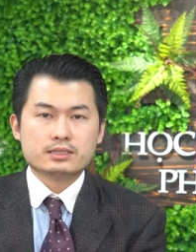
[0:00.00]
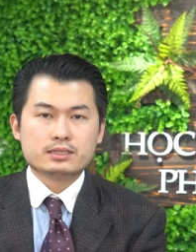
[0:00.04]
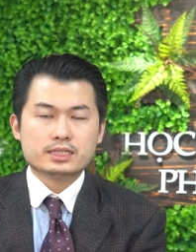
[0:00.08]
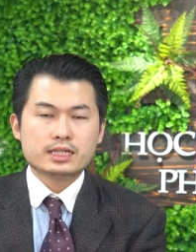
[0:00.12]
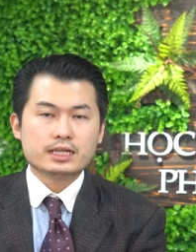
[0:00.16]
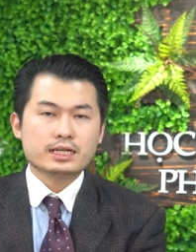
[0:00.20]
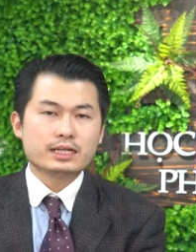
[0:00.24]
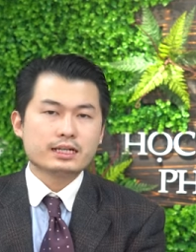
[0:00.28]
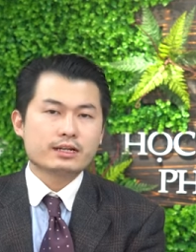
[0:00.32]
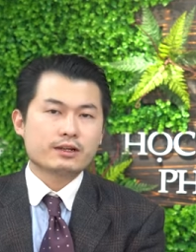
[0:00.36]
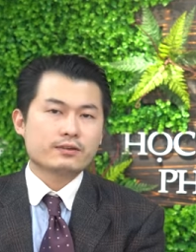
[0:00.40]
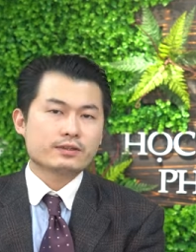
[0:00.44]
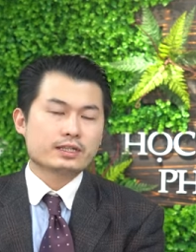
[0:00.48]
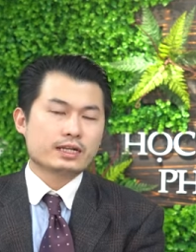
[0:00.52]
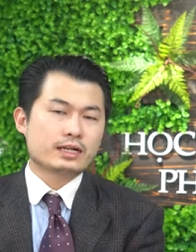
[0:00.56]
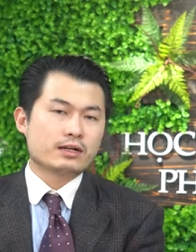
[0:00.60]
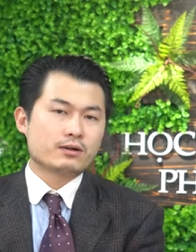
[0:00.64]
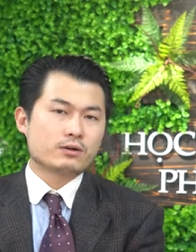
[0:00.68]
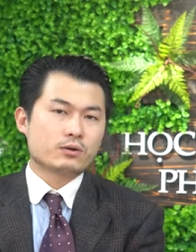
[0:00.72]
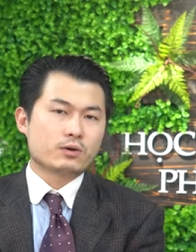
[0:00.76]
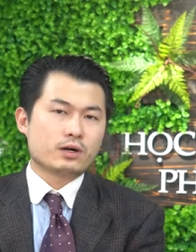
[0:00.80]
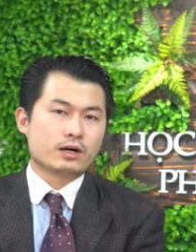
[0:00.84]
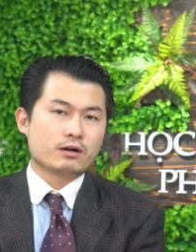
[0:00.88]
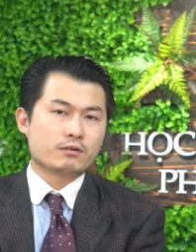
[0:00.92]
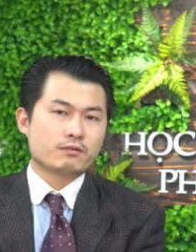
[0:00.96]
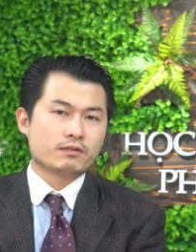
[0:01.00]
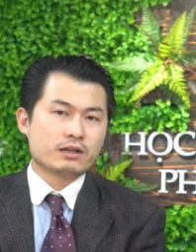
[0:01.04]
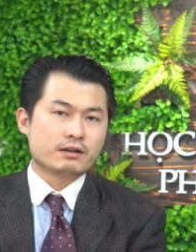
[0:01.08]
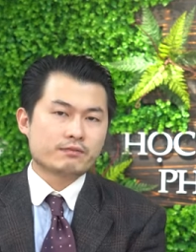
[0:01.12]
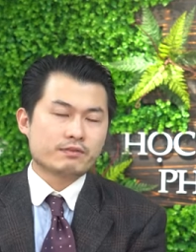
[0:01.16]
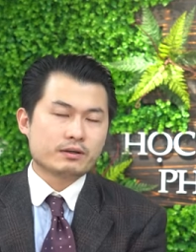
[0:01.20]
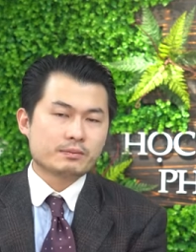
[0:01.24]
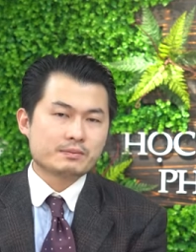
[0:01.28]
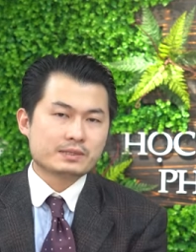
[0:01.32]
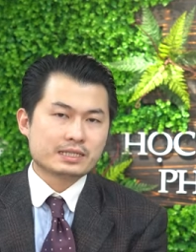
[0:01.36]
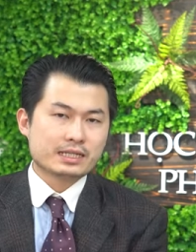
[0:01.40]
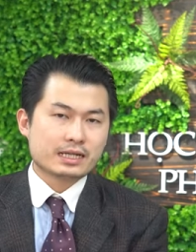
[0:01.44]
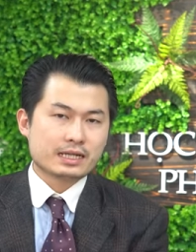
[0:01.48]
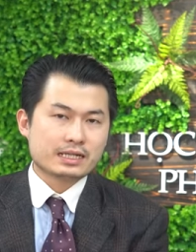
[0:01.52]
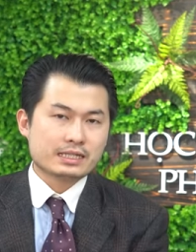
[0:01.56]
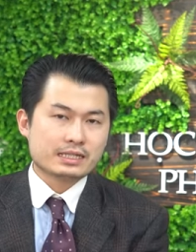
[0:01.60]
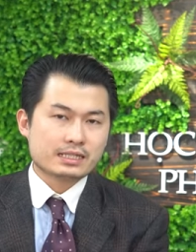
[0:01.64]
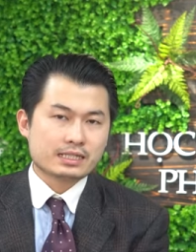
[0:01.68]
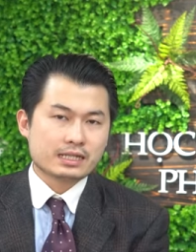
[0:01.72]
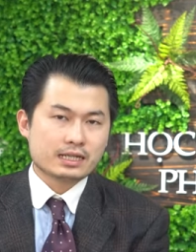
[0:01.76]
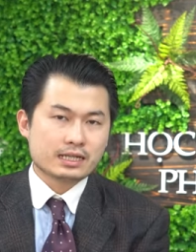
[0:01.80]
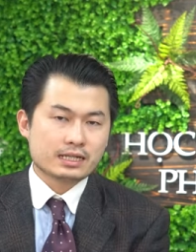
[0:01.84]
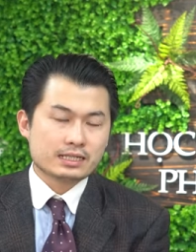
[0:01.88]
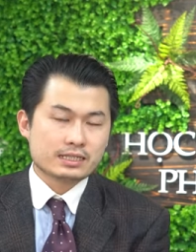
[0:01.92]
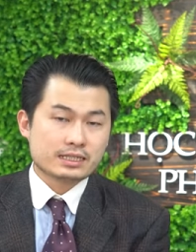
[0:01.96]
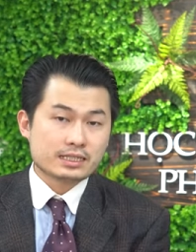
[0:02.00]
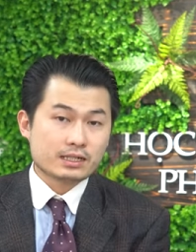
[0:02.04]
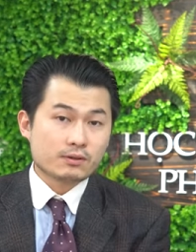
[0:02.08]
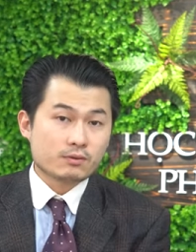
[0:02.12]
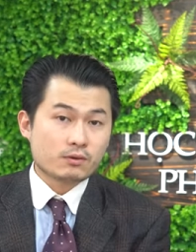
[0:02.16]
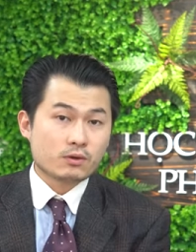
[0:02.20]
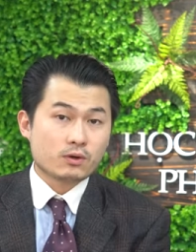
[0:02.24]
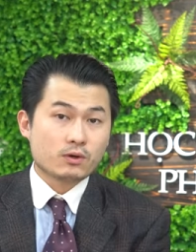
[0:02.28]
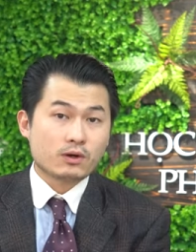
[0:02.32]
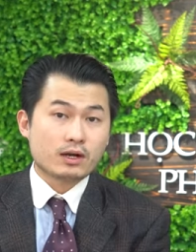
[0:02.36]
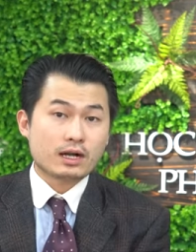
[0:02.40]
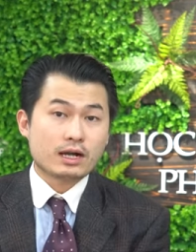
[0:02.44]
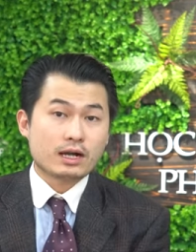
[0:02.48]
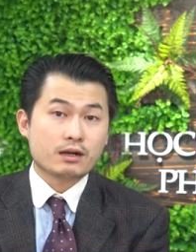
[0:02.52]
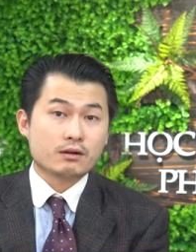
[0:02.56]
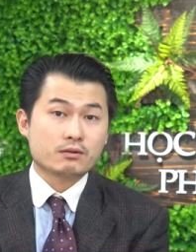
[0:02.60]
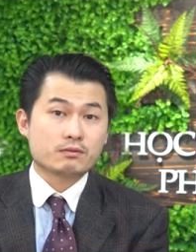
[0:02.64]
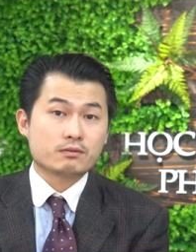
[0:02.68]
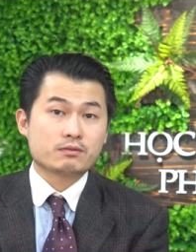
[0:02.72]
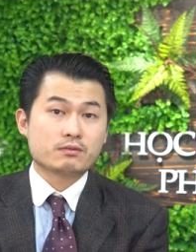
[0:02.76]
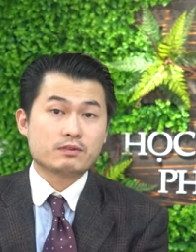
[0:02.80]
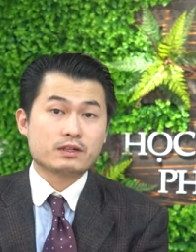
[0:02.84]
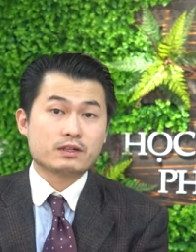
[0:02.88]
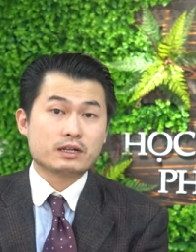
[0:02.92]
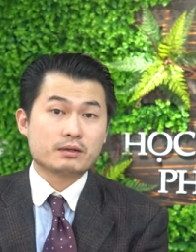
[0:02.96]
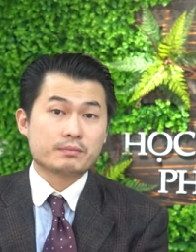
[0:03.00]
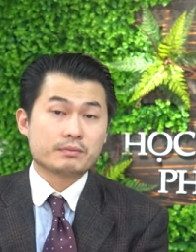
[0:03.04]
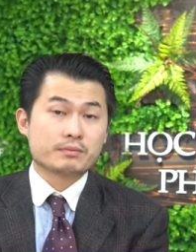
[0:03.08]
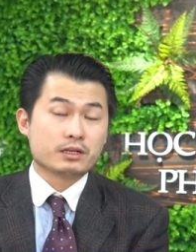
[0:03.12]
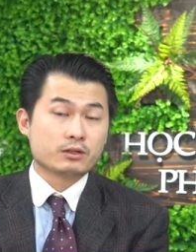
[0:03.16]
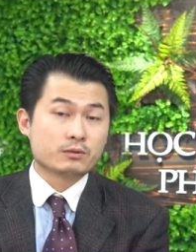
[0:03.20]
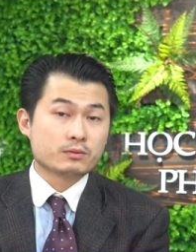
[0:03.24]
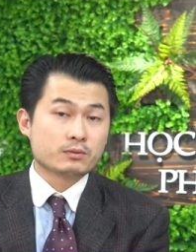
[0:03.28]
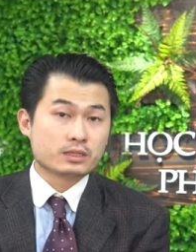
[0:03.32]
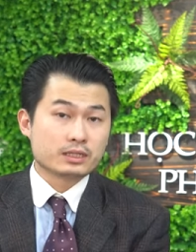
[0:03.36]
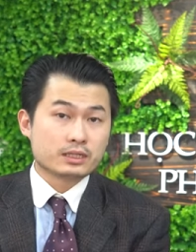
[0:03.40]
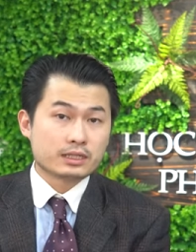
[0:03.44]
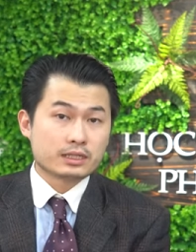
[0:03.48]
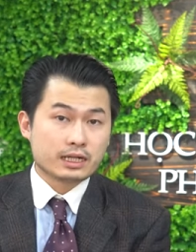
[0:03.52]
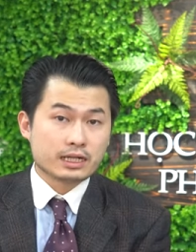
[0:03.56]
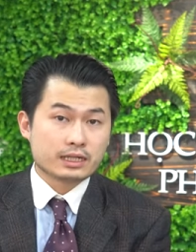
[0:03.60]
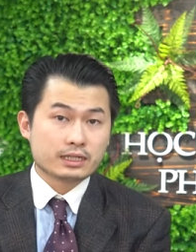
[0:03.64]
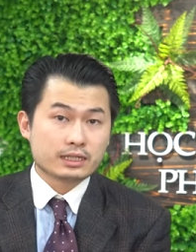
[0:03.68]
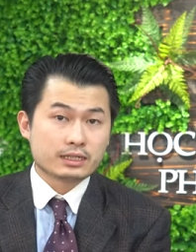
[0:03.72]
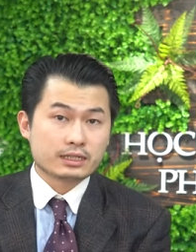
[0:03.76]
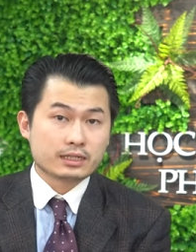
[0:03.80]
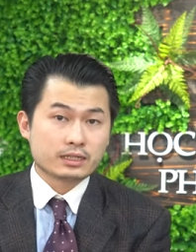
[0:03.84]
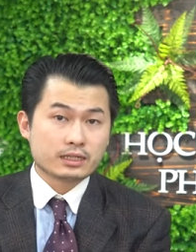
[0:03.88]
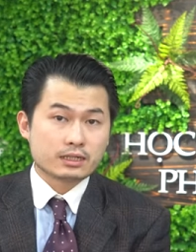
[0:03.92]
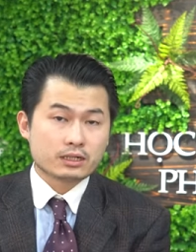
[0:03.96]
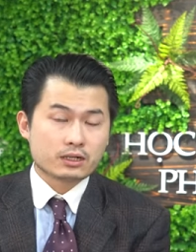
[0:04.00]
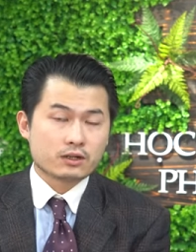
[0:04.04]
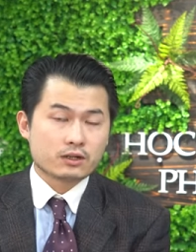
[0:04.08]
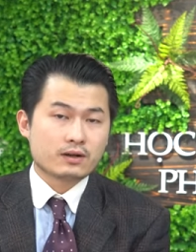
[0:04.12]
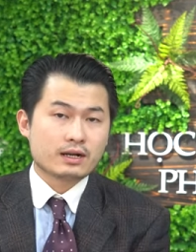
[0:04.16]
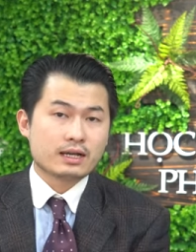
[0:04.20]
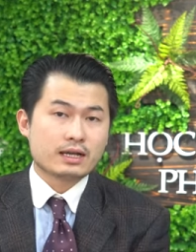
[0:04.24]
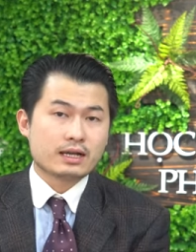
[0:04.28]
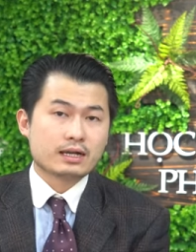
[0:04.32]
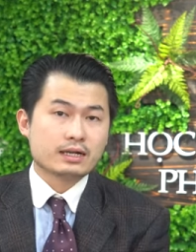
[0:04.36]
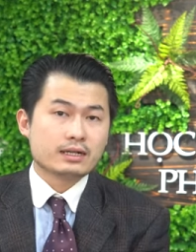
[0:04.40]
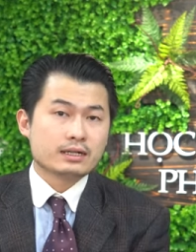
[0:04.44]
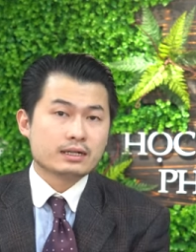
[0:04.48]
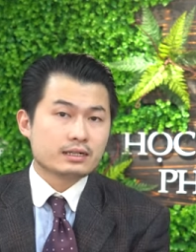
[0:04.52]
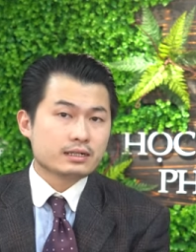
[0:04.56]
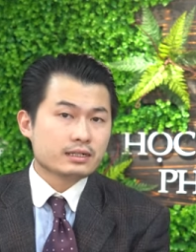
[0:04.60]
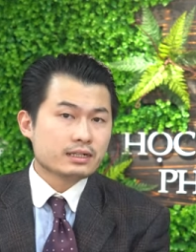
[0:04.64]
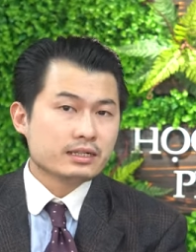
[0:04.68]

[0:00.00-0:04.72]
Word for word: Triết lý đào tạo của Học viện Pháp chế i xê a trong khóa học về hợp đồng tới đây đó là